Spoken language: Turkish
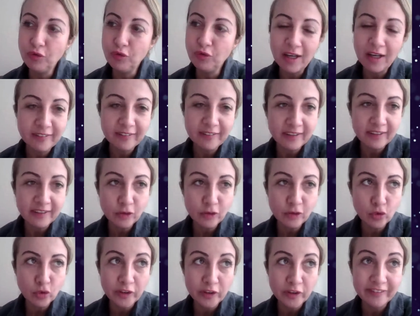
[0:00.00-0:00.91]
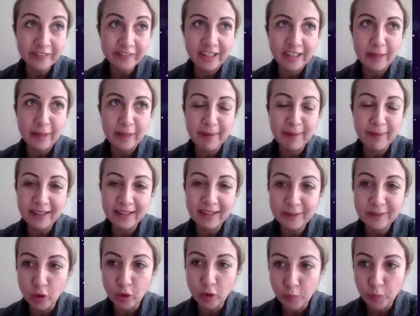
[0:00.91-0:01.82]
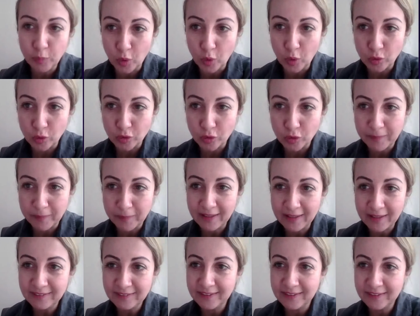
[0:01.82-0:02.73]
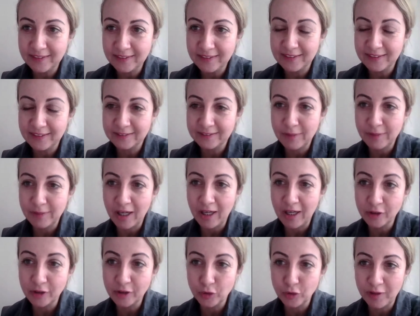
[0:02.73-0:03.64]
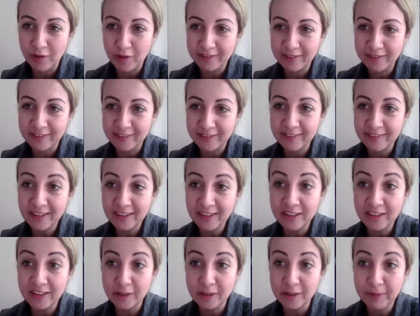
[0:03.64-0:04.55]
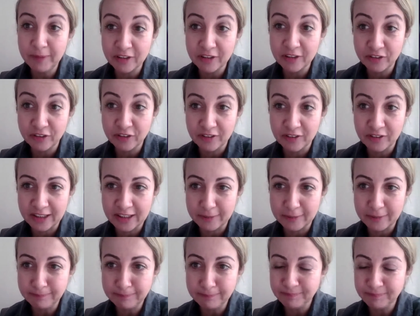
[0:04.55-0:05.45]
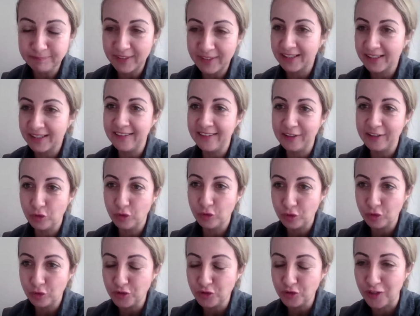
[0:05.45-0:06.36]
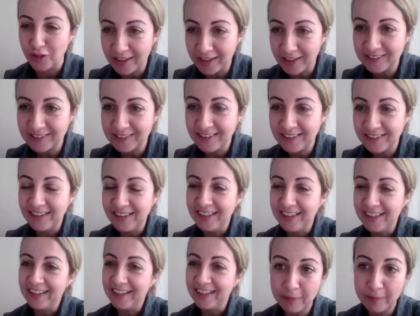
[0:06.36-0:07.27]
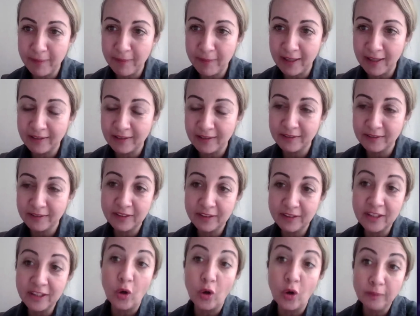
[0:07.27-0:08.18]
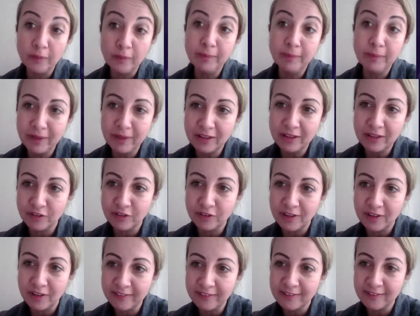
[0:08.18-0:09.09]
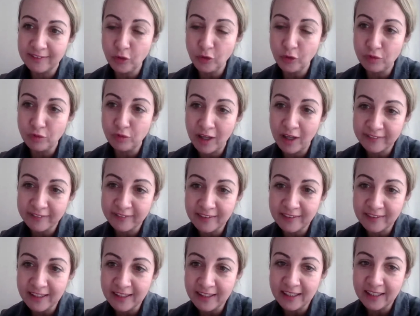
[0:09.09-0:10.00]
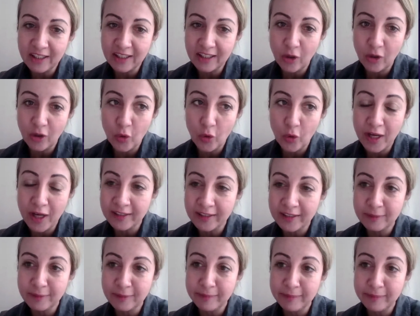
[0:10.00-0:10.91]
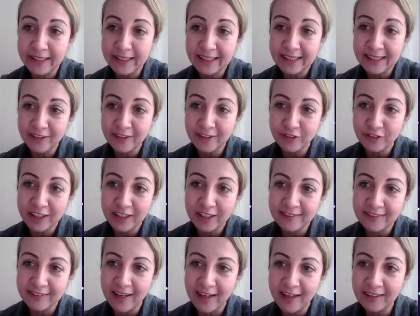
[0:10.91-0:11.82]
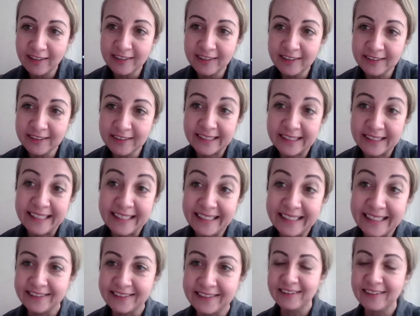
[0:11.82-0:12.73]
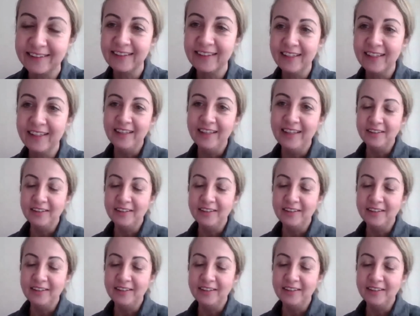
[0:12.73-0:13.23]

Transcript: Üniversitede turist rehberliği bölümü okudum ben. Ee, Ankara Üniversitesi'ne. 41 yaşındayım. iki tane çocuğum var. Turist rehberi olabilmek için aslında üniversitede öğrendiğim İngilizce yeterli değildi.